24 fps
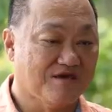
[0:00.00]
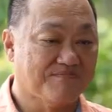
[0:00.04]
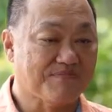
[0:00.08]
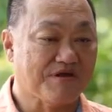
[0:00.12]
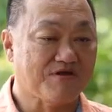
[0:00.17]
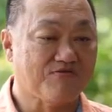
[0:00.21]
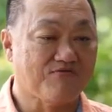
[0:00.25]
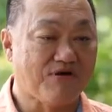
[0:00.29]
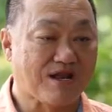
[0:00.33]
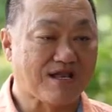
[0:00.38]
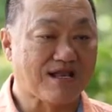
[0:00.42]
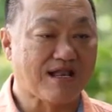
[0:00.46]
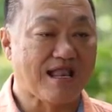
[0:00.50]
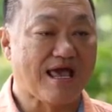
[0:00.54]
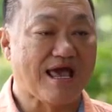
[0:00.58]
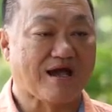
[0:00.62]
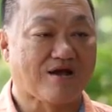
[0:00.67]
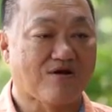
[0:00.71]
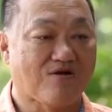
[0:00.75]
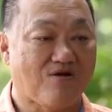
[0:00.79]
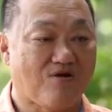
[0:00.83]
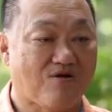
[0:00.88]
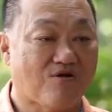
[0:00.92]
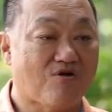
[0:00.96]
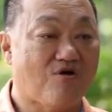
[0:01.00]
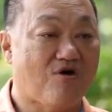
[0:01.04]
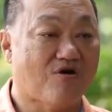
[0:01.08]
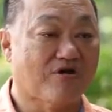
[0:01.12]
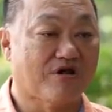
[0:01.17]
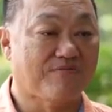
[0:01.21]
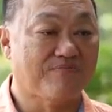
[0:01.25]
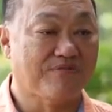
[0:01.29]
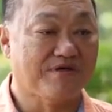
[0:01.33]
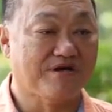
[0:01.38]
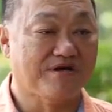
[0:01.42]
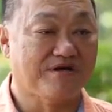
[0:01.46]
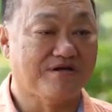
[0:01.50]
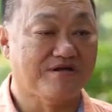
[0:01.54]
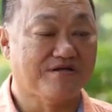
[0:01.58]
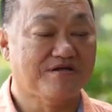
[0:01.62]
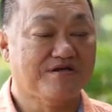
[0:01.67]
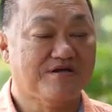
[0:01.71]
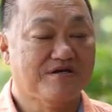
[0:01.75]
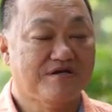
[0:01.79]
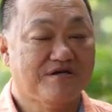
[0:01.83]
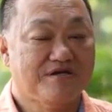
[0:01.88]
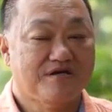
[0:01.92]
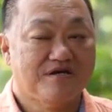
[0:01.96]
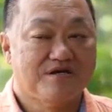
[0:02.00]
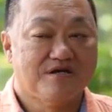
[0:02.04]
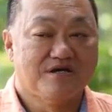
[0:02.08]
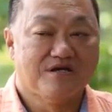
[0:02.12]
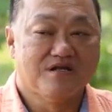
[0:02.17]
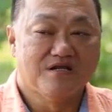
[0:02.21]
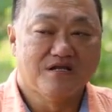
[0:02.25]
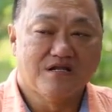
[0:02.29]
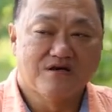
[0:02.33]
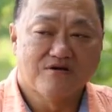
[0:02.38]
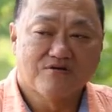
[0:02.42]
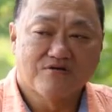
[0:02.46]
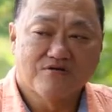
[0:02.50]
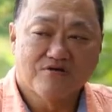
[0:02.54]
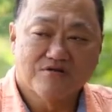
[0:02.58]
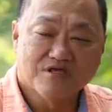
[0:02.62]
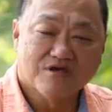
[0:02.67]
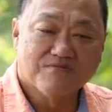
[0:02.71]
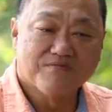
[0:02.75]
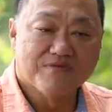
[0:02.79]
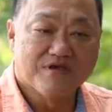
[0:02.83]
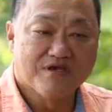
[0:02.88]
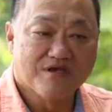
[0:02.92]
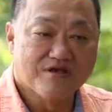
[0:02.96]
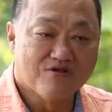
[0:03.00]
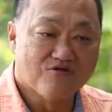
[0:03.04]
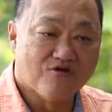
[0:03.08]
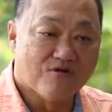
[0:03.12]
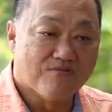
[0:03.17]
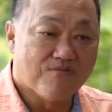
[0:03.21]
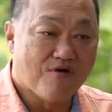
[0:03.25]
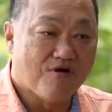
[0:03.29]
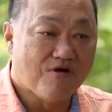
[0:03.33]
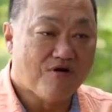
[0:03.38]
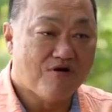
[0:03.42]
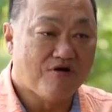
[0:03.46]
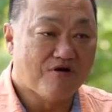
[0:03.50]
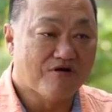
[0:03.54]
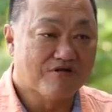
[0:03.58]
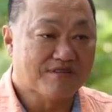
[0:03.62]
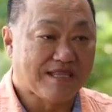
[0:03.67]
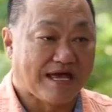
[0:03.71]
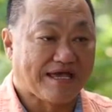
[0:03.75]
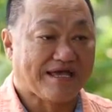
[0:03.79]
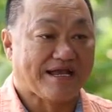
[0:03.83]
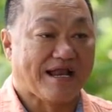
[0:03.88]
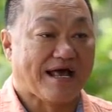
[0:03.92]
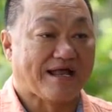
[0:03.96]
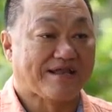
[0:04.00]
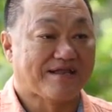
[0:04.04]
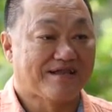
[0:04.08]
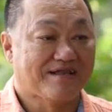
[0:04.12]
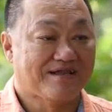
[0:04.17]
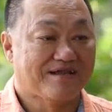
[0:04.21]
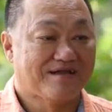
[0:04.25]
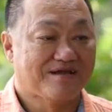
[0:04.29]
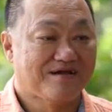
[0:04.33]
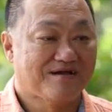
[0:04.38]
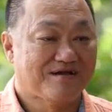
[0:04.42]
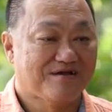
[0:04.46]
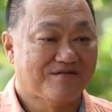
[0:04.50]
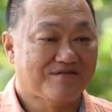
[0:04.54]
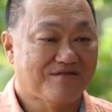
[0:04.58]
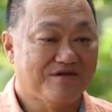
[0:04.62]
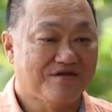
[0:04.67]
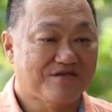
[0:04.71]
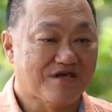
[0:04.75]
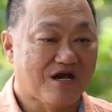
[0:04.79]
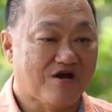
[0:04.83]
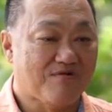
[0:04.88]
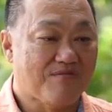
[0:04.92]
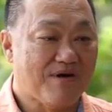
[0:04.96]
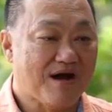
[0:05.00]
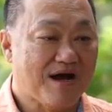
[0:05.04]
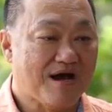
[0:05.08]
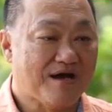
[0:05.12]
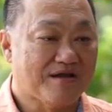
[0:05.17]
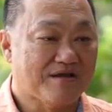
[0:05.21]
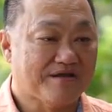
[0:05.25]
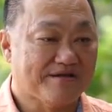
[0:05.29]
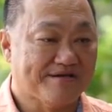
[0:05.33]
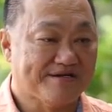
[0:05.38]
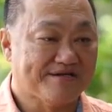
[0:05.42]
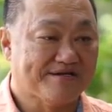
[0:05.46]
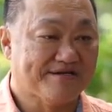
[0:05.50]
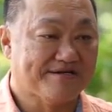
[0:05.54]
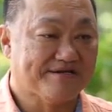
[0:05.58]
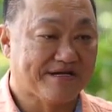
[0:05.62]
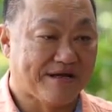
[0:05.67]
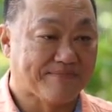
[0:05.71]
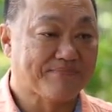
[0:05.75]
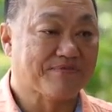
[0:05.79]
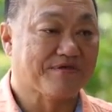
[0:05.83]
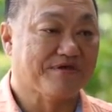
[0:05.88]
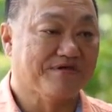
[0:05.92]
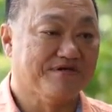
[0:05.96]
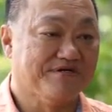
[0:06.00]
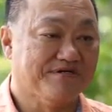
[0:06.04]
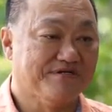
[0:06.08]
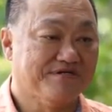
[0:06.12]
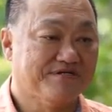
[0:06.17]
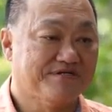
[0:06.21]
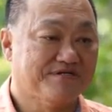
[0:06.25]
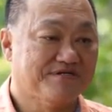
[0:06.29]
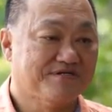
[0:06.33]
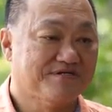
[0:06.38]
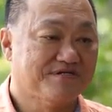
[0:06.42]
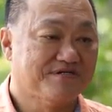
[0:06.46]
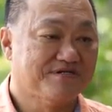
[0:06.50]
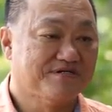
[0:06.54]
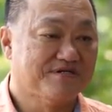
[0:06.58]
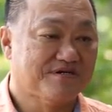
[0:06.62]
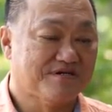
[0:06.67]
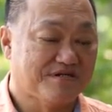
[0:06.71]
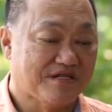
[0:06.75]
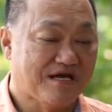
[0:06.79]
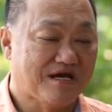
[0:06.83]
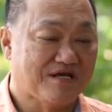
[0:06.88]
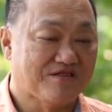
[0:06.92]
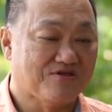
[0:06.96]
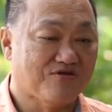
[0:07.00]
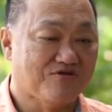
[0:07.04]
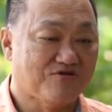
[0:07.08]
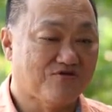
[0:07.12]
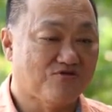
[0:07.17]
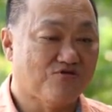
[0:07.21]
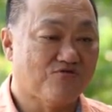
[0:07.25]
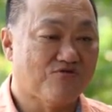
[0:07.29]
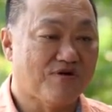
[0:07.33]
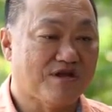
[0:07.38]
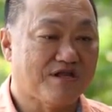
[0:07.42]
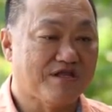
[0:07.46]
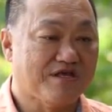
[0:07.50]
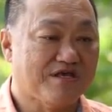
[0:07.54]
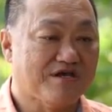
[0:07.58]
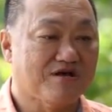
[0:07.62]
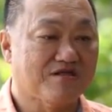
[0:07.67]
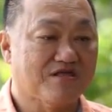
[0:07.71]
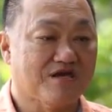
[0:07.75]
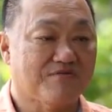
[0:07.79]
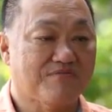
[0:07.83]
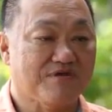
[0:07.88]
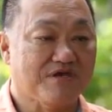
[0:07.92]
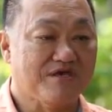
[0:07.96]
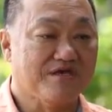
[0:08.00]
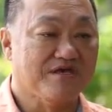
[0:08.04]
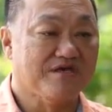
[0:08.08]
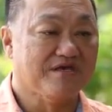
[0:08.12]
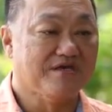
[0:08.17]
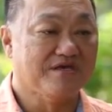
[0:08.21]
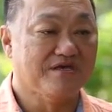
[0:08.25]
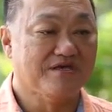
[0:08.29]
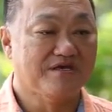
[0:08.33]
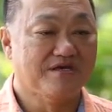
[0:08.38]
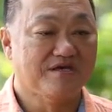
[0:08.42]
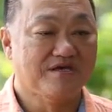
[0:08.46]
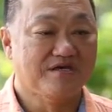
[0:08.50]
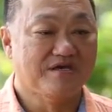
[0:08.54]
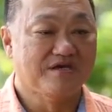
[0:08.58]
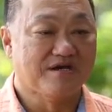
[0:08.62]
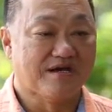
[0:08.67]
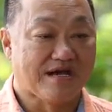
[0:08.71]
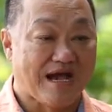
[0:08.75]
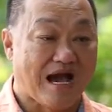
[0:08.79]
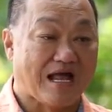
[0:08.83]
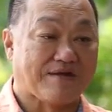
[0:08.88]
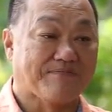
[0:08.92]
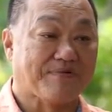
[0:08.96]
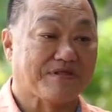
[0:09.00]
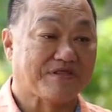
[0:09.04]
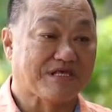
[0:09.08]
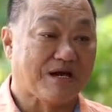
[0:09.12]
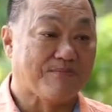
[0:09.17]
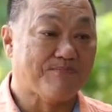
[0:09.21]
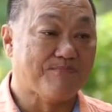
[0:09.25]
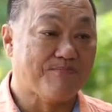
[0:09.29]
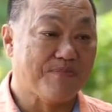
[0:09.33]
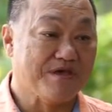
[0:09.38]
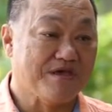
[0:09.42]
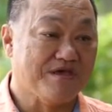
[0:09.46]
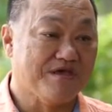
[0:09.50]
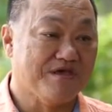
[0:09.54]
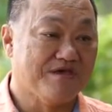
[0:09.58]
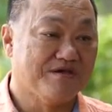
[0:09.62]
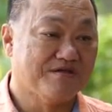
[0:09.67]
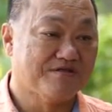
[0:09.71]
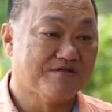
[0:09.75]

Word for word: จะเป็นวัดแรกของคลองดำเนินแล้วก็จะมีหลวงพ่อไตรรัตน์ที่ชาวบ้านนับถือนะจนทุกวันนี้ก็จะมีงานประจำปี